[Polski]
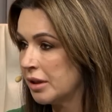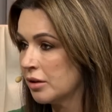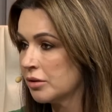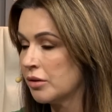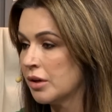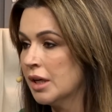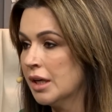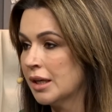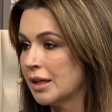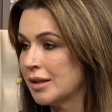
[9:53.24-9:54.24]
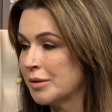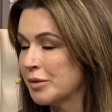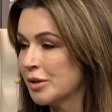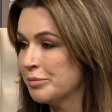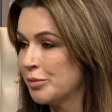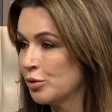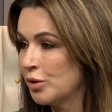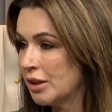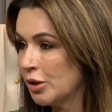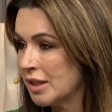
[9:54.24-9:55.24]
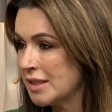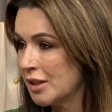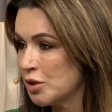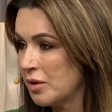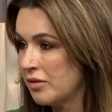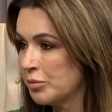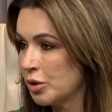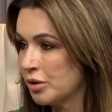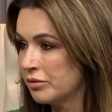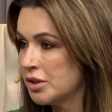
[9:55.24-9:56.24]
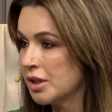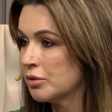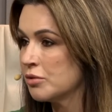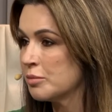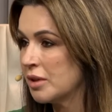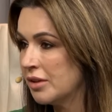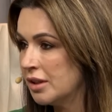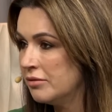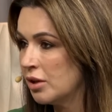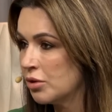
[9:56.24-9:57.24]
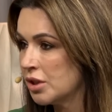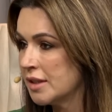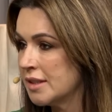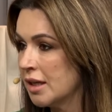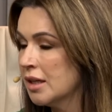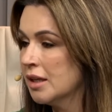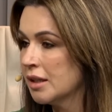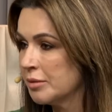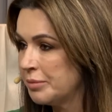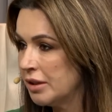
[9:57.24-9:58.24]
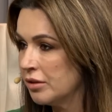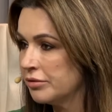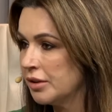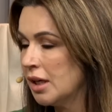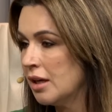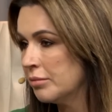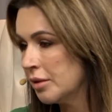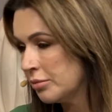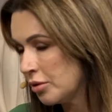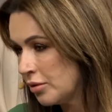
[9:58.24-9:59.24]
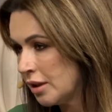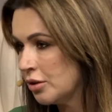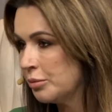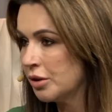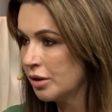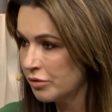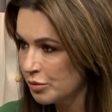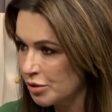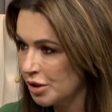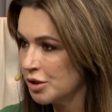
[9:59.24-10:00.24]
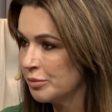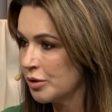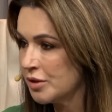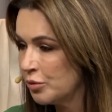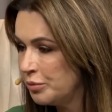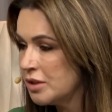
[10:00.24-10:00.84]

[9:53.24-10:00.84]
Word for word: pan doktor, prokuratora Stanisława Piotrowicza, który usprawiedliwił usprawiedliwiał księdza e, pedofila, e, prokurator Piotrowicz, późniejszy poseł